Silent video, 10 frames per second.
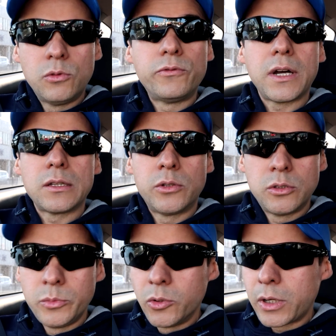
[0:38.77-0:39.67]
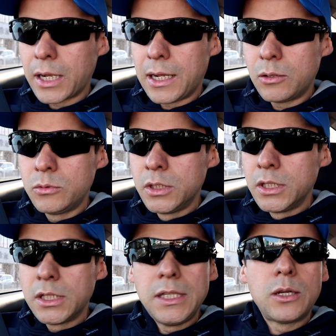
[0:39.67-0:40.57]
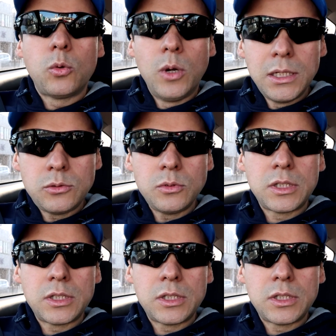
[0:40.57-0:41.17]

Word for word: o valor do meu carro e quanto